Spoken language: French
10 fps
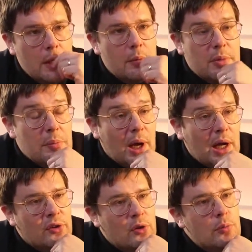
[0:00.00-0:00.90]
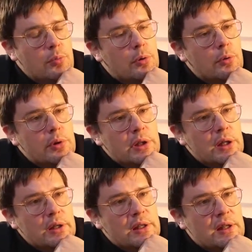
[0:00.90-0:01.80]
mais par exemple,
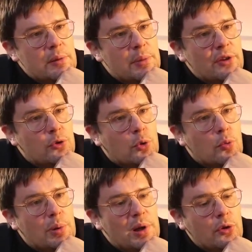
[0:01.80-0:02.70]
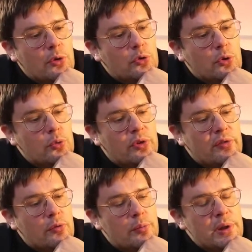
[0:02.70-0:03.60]
il y a, des bases de complaisance que nous
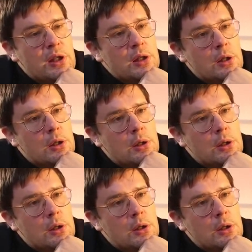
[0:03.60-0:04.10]
avons mis